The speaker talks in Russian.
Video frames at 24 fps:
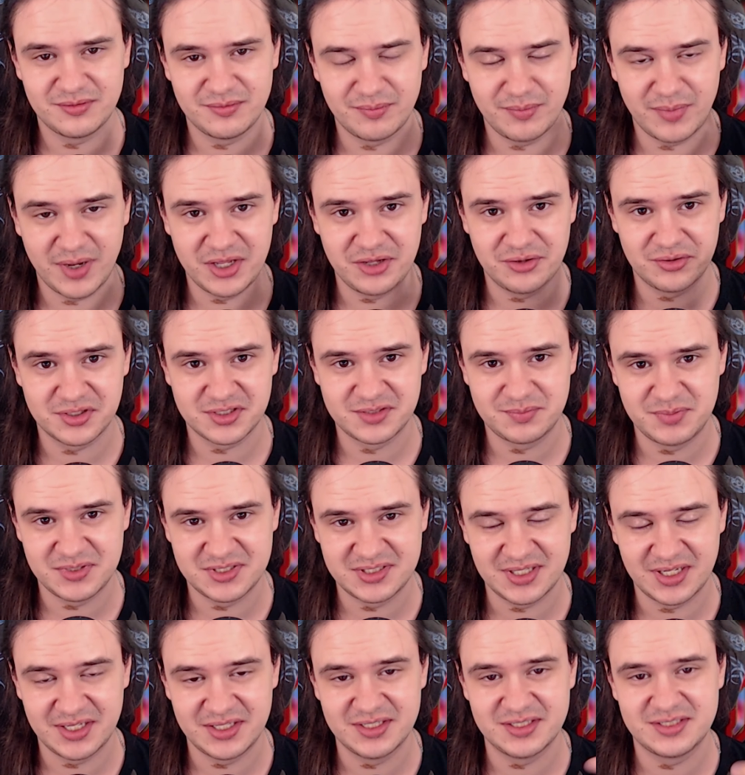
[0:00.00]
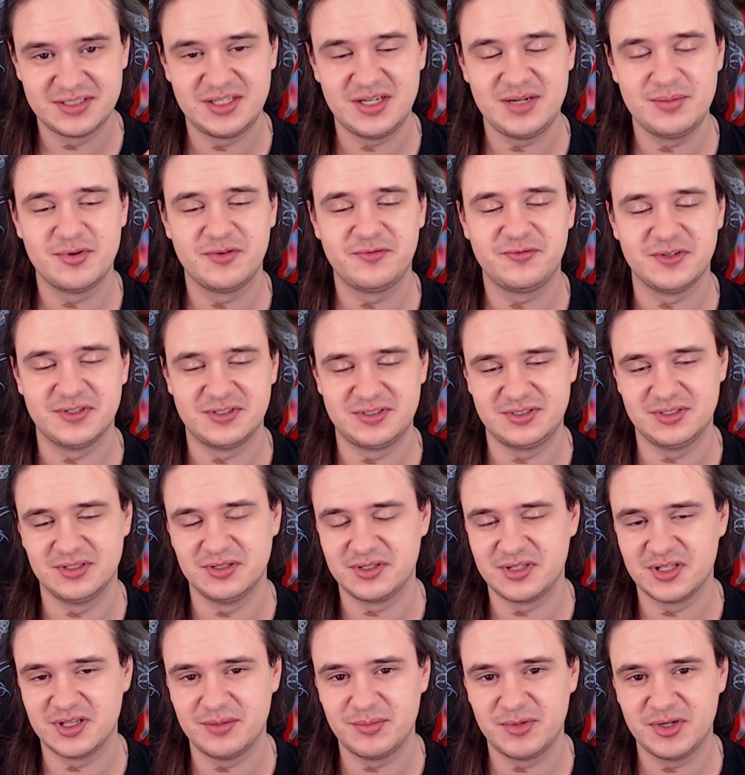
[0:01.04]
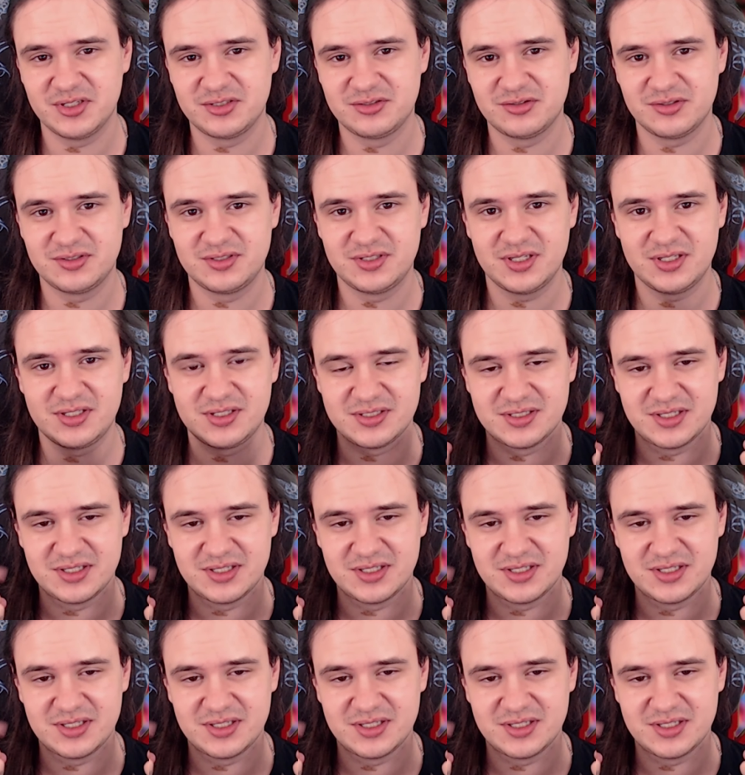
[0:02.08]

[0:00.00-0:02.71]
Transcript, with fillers: мое расписание стримов и ссылки на мои соцсети.